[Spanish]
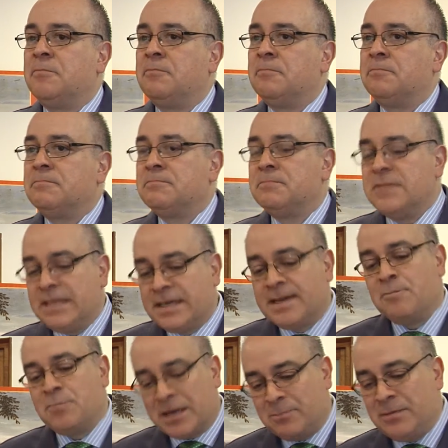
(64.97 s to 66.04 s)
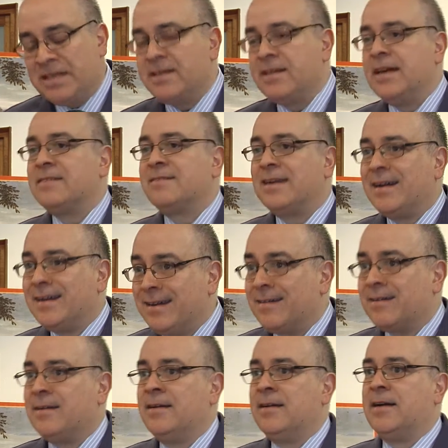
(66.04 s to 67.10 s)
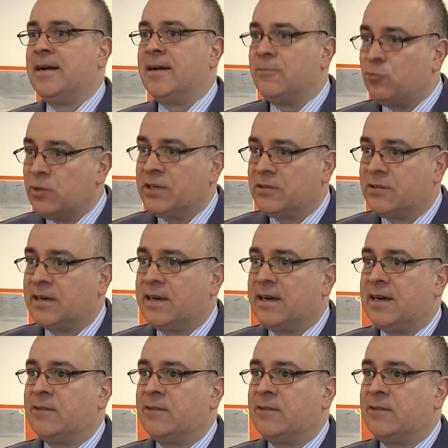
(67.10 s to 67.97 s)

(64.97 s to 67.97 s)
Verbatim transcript: mm, y que permitirá traer a nuestra,